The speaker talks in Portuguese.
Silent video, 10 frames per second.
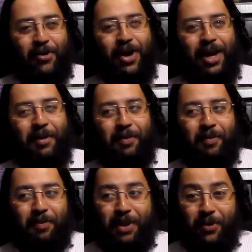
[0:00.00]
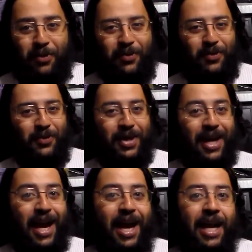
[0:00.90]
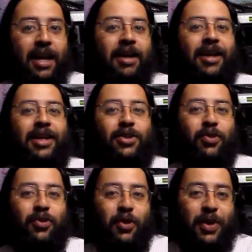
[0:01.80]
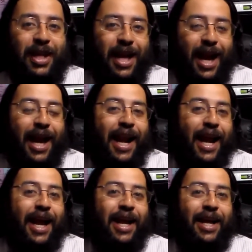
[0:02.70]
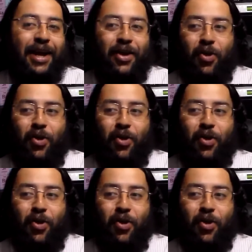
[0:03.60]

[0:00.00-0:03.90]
Agora, meu, o cara resolveu encarar